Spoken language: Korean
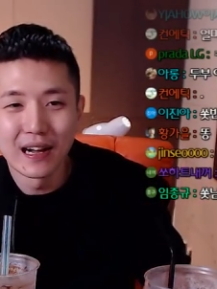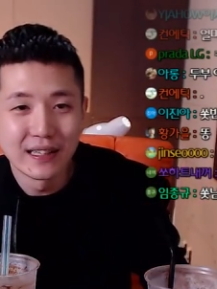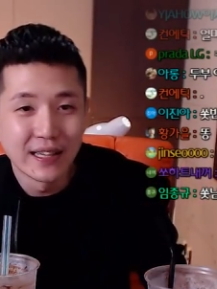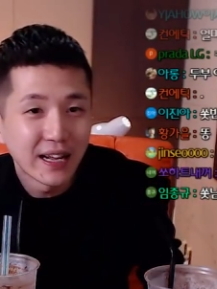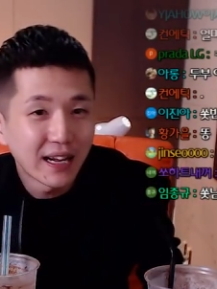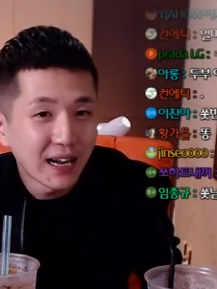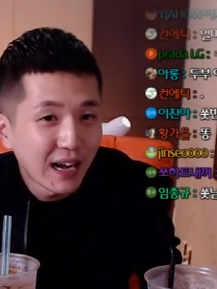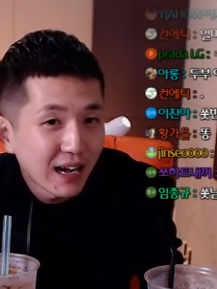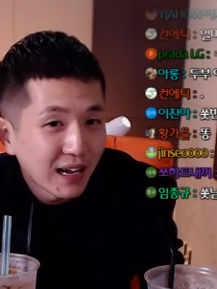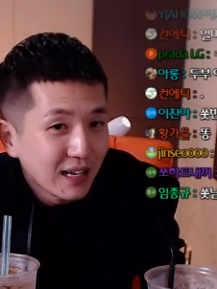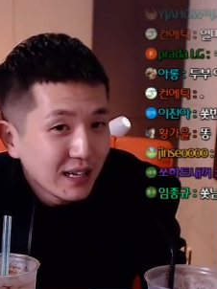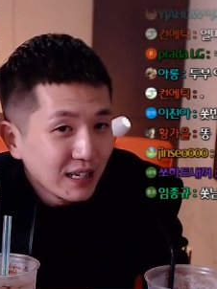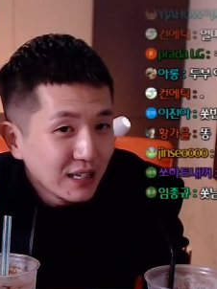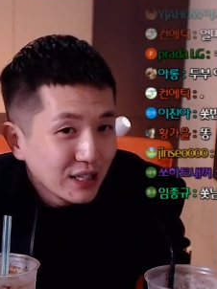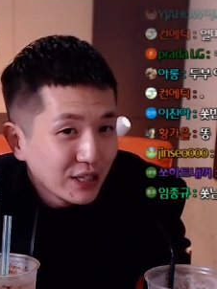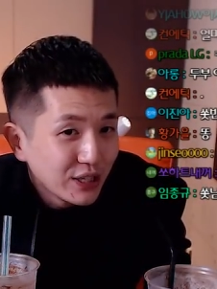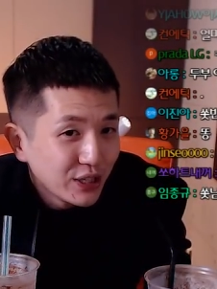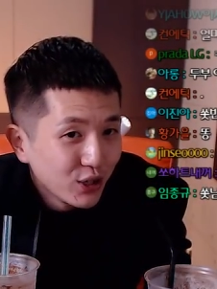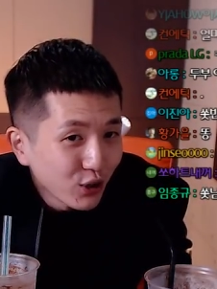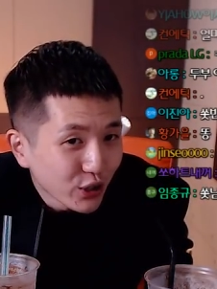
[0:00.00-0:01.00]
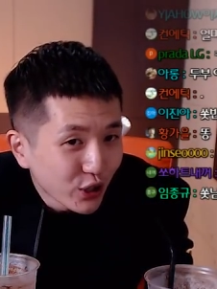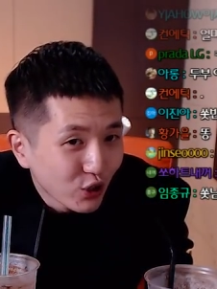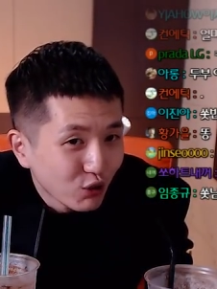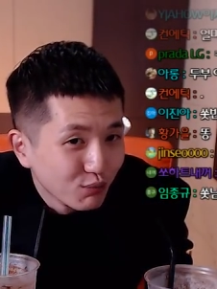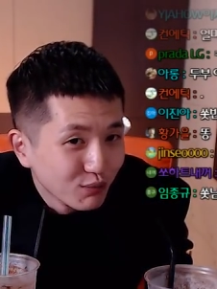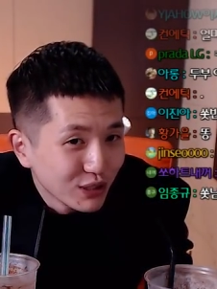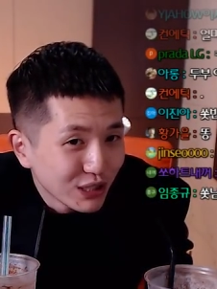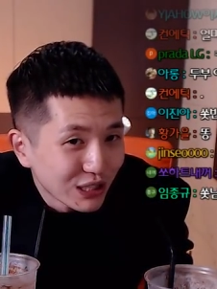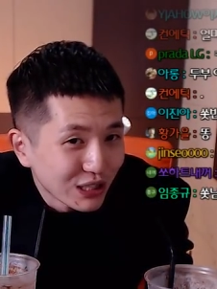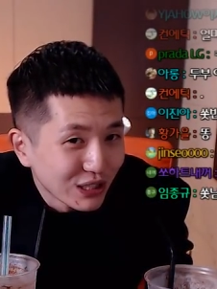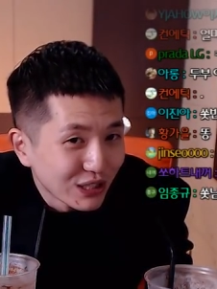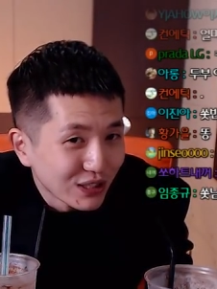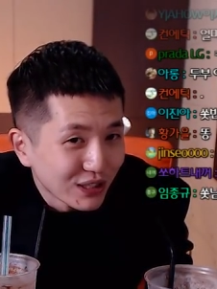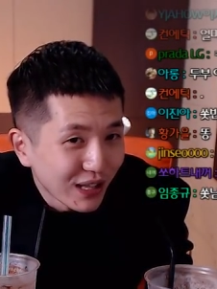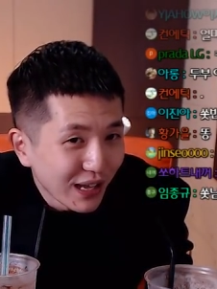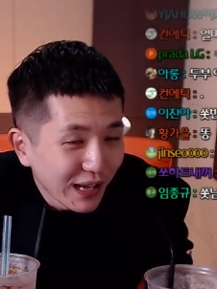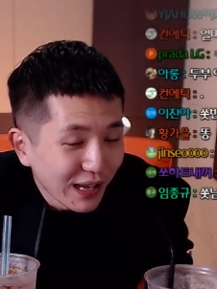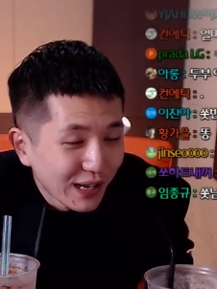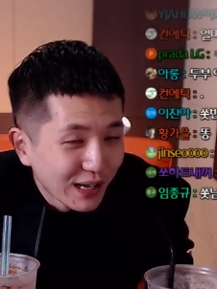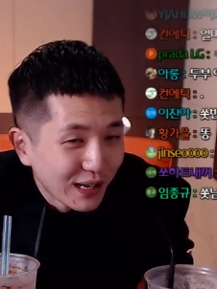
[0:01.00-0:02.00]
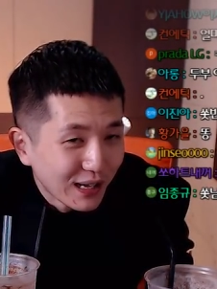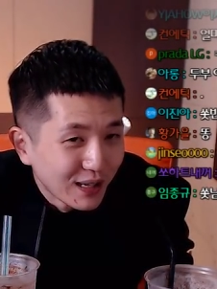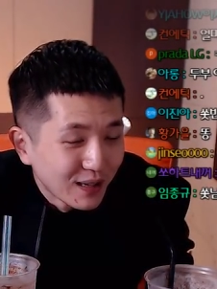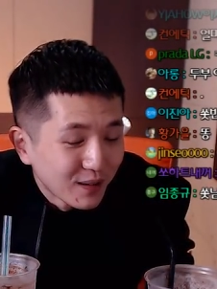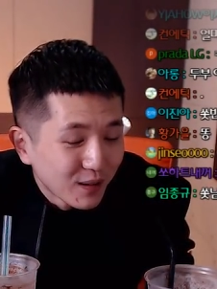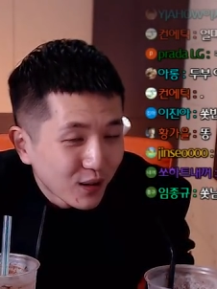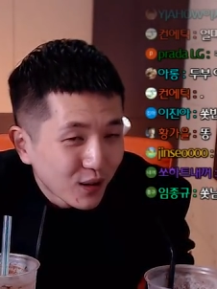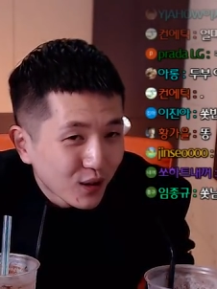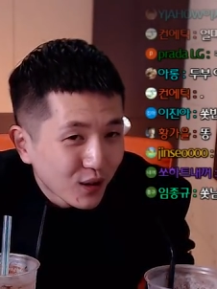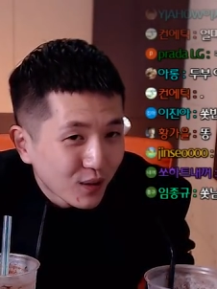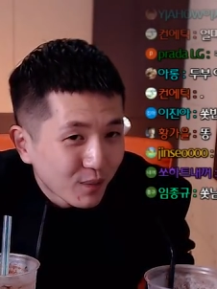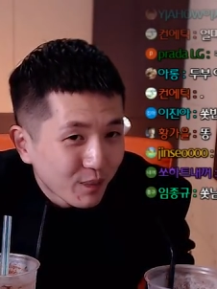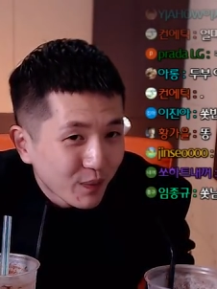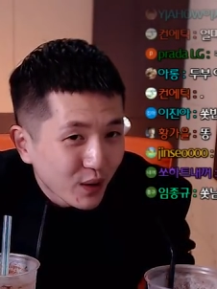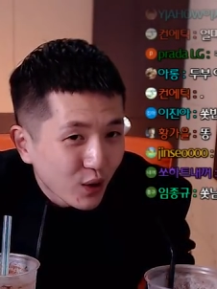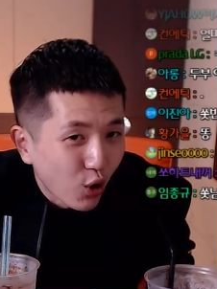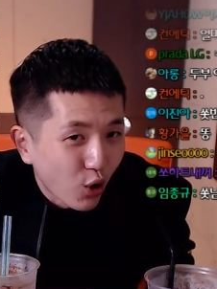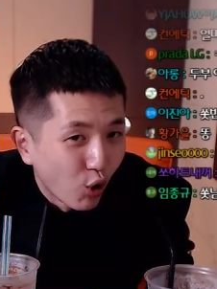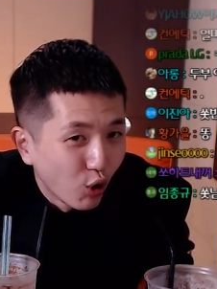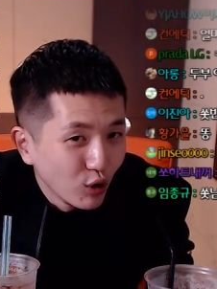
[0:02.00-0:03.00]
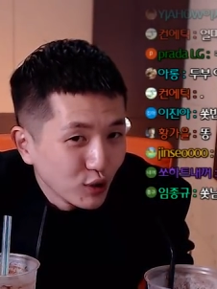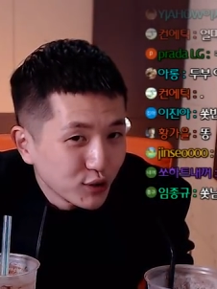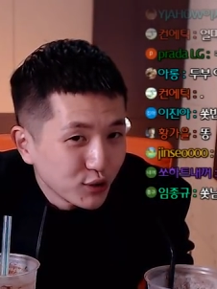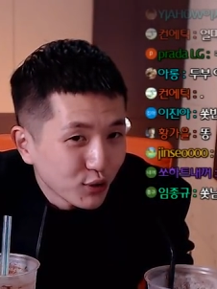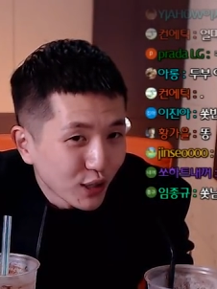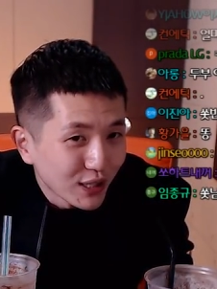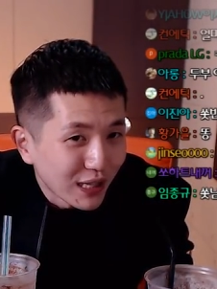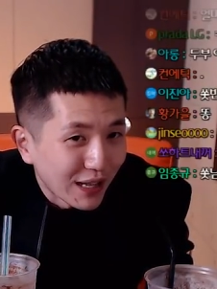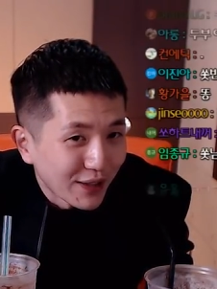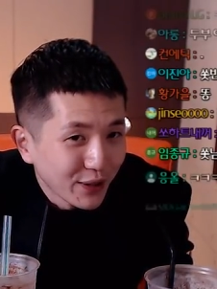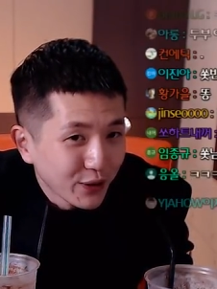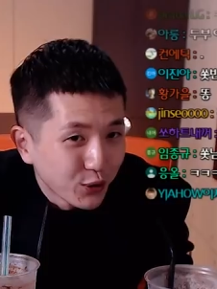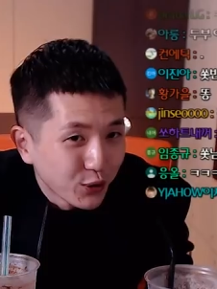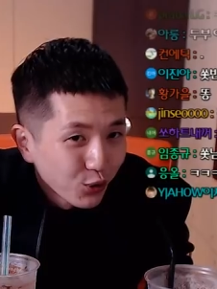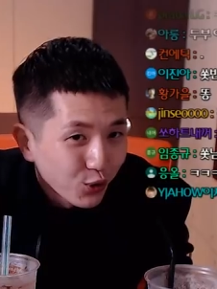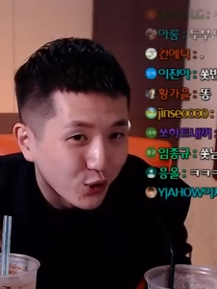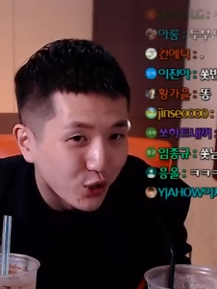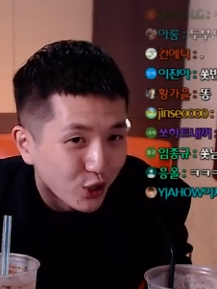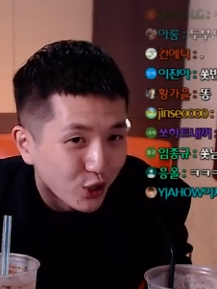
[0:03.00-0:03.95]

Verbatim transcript: 내가 이렇게 움직이는데 거울 속에 나는 이렇게